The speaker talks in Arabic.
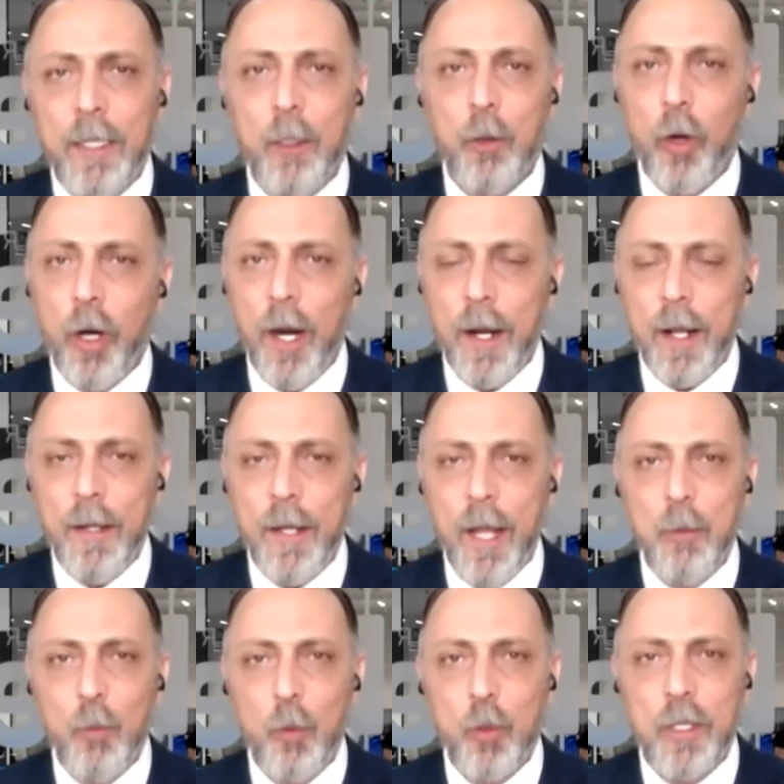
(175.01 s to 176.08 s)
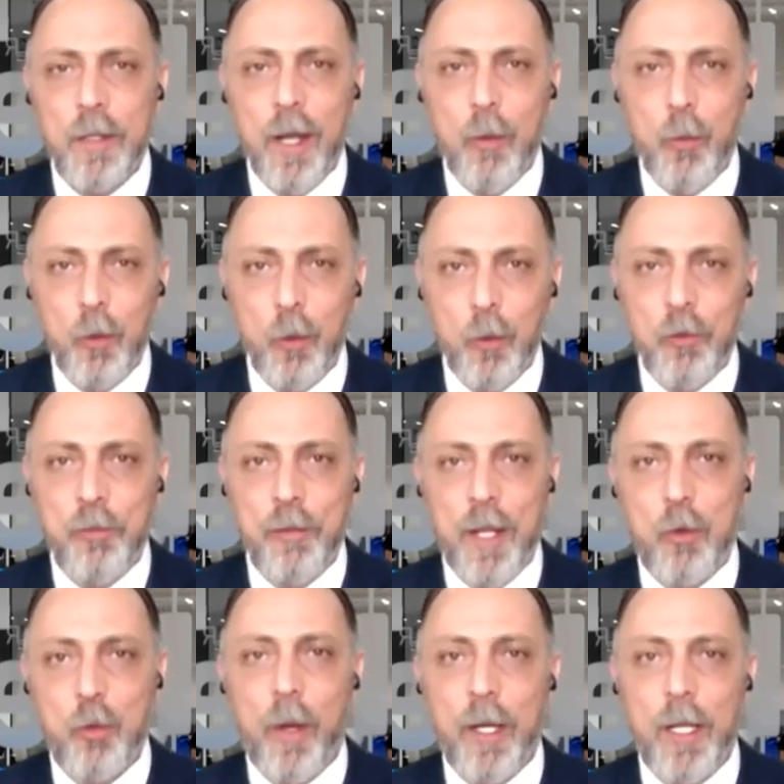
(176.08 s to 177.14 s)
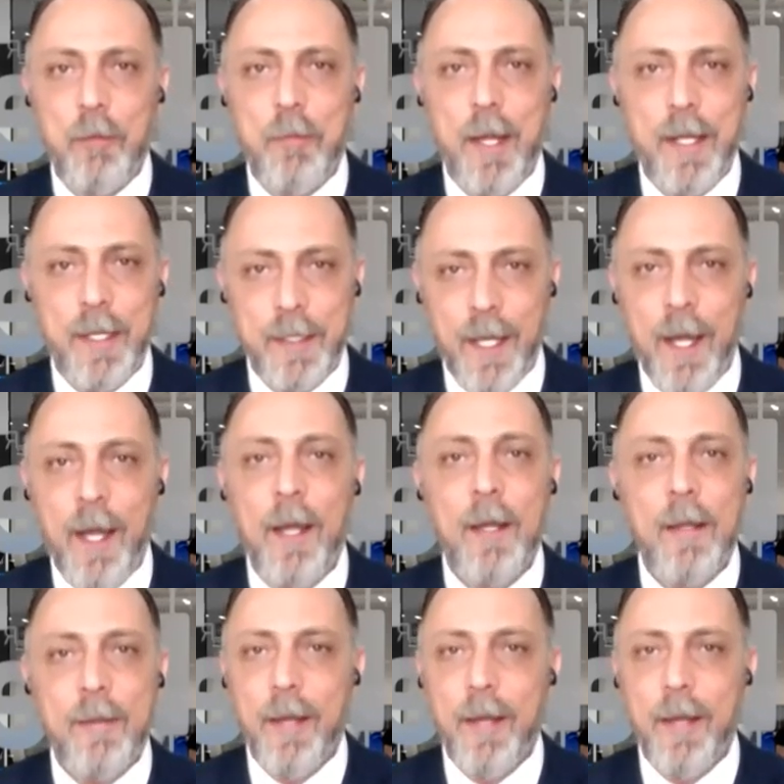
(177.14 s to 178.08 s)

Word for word: يقارن المتداولون في الاسواق الماليه